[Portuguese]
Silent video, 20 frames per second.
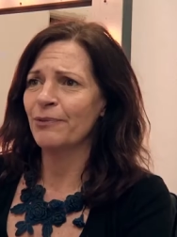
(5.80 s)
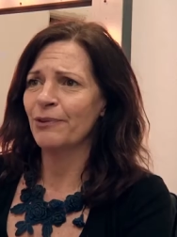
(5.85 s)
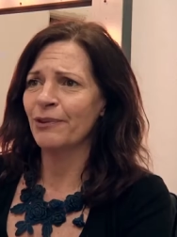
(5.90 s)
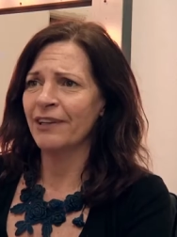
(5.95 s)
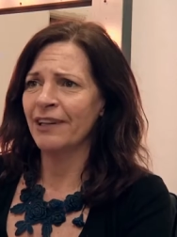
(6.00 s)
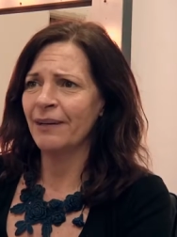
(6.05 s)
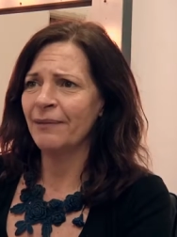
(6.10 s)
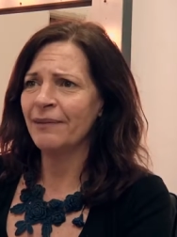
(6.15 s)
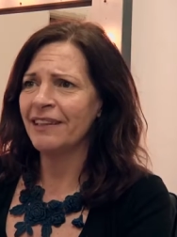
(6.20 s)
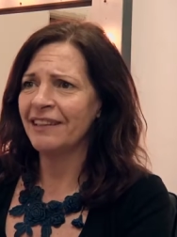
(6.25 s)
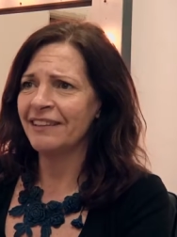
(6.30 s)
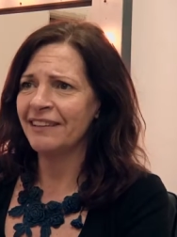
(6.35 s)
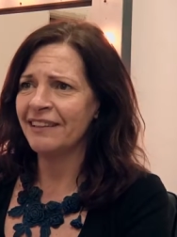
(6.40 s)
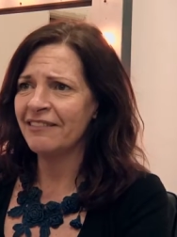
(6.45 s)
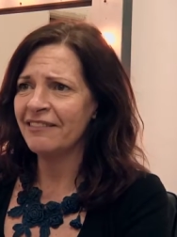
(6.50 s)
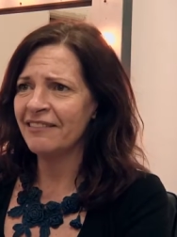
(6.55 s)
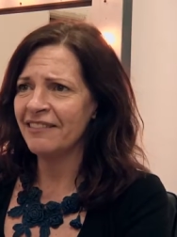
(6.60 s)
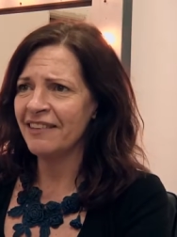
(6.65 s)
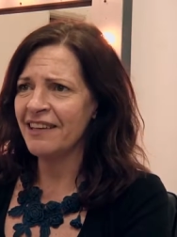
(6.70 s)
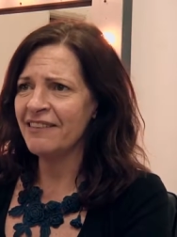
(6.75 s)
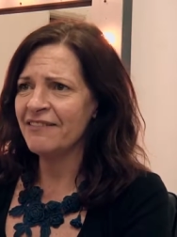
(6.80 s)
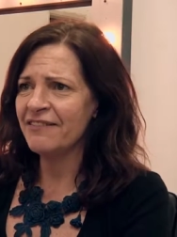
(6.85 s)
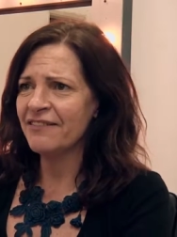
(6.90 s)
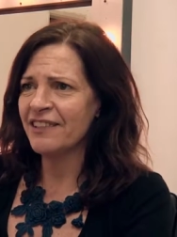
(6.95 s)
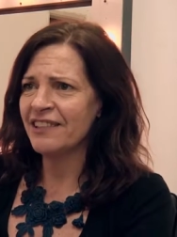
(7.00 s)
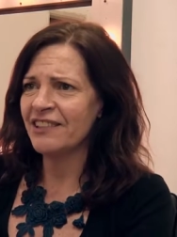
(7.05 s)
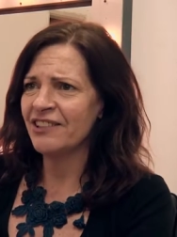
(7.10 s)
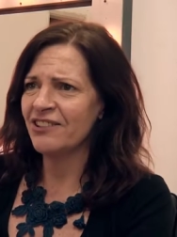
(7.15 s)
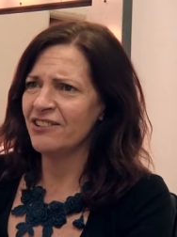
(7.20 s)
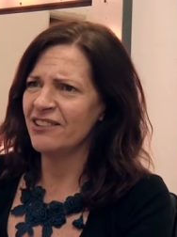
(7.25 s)
programa da TV
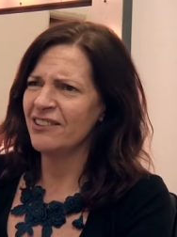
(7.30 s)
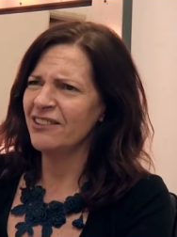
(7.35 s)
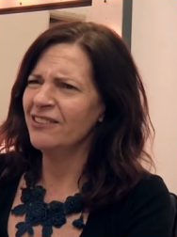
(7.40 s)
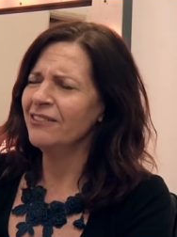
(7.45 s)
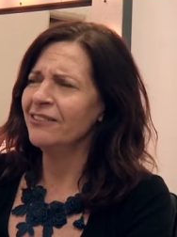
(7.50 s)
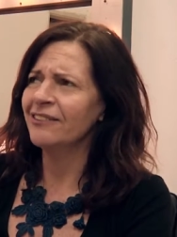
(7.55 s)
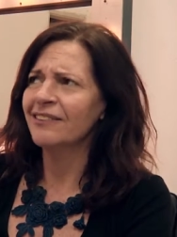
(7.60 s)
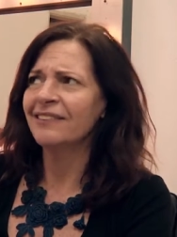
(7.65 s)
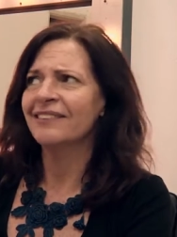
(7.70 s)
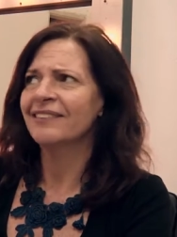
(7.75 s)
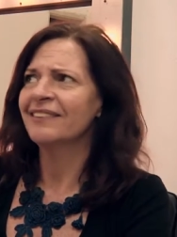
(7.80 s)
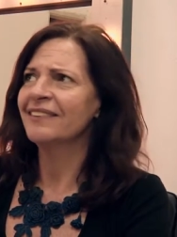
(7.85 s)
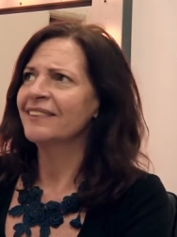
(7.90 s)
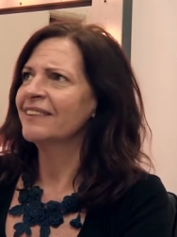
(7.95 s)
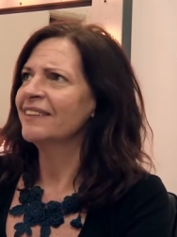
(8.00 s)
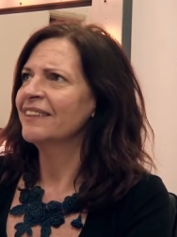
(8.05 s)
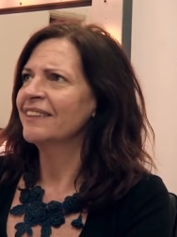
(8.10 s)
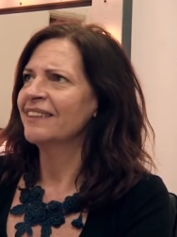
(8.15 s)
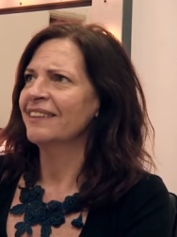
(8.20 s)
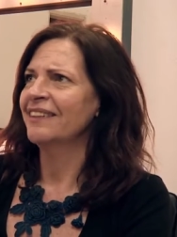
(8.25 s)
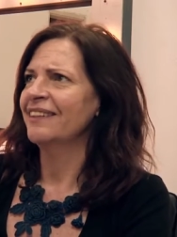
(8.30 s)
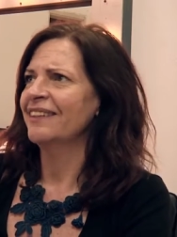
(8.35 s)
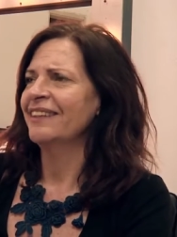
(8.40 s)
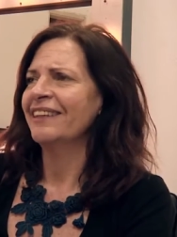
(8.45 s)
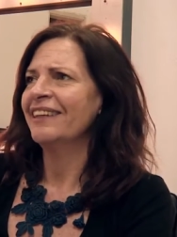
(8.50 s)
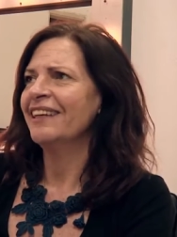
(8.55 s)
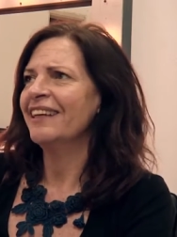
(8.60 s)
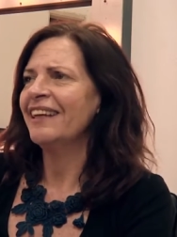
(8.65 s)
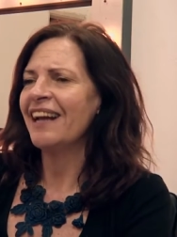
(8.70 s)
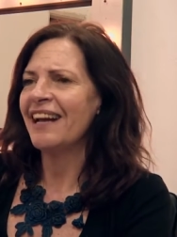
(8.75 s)
infantil?
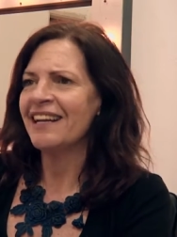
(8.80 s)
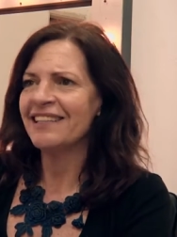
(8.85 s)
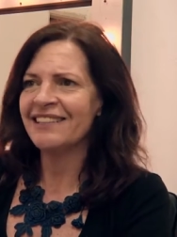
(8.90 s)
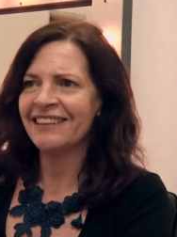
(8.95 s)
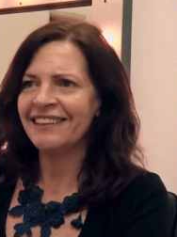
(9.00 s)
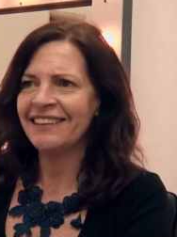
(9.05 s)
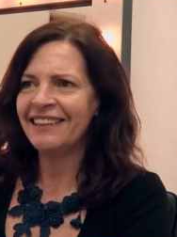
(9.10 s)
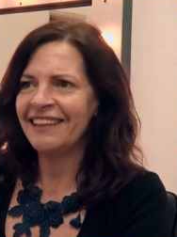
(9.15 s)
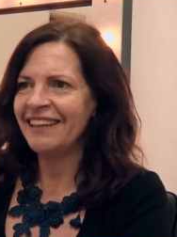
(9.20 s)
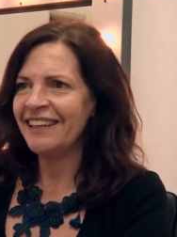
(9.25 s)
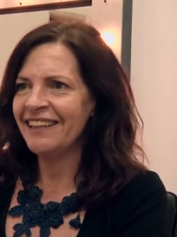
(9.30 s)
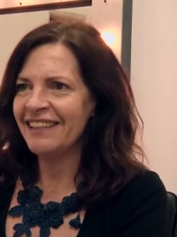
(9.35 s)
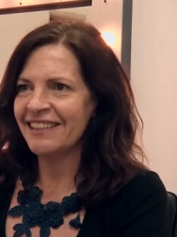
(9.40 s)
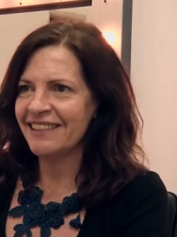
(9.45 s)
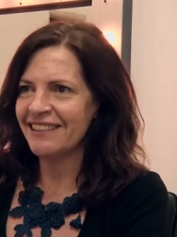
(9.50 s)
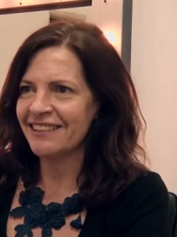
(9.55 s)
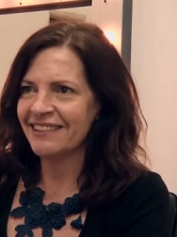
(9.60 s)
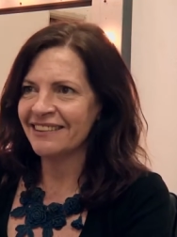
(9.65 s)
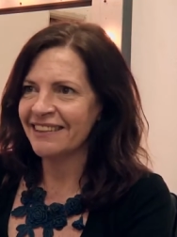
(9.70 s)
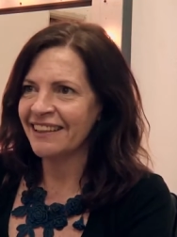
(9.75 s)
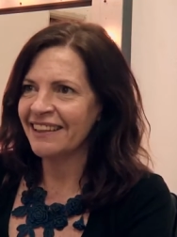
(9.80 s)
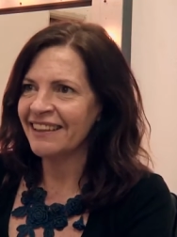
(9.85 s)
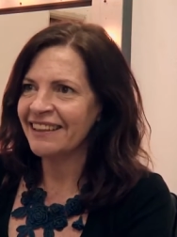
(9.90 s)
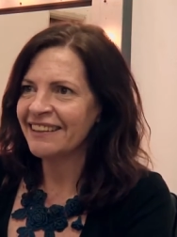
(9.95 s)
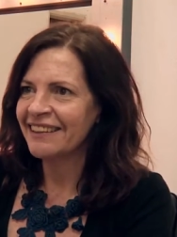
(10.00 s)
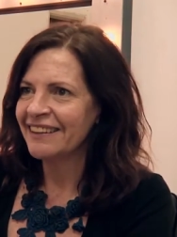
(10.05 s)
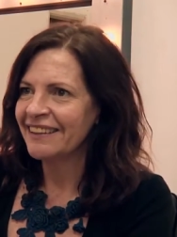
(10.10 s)
Que graça que tem isso, né?